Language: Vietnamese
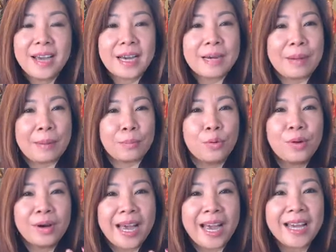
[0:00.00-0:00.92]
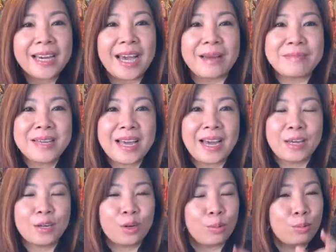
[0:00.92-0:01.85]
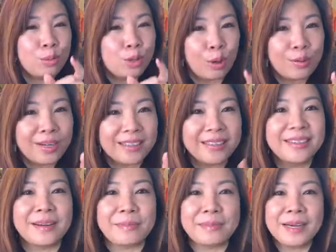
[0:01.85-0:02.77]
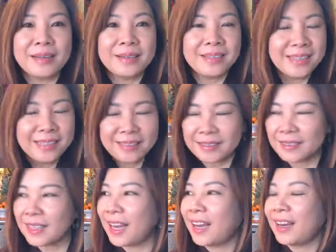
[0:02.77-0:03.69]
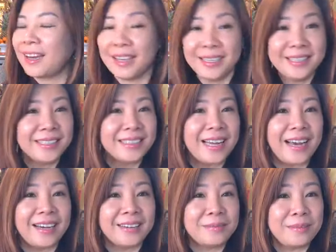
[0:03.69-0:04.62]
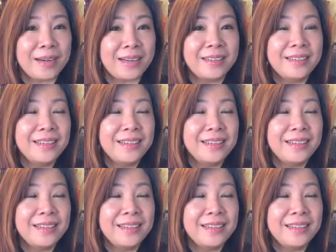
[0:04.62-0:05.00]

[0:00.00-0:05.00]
các bạn muốn ác cảm với ai nó cũng trổ ra từ cặp mắt liếc người ta hãy người ta và